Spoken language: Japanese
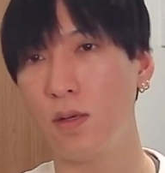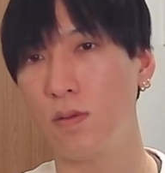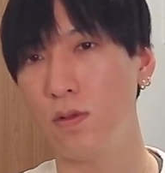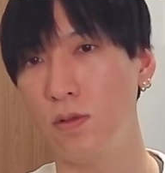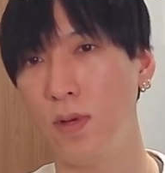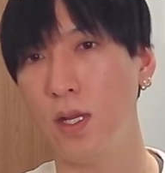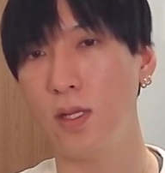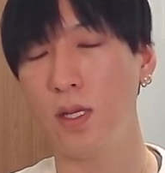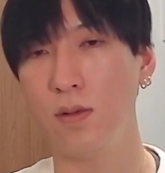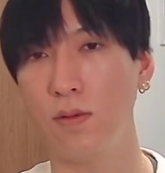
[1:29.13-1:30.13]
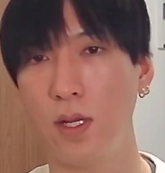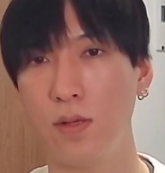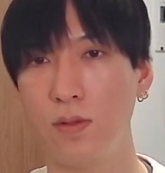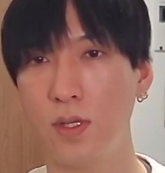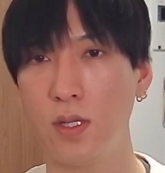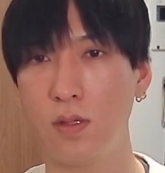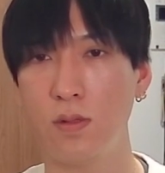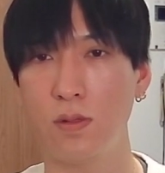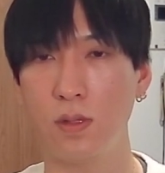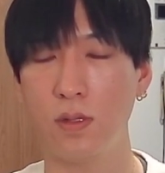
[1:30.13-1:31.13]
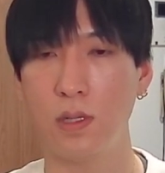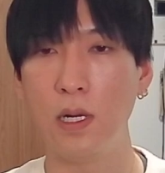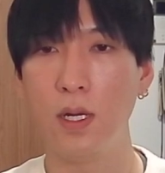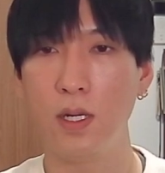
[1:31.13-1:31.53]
ここの上値抵抗ラインを抜けてくると、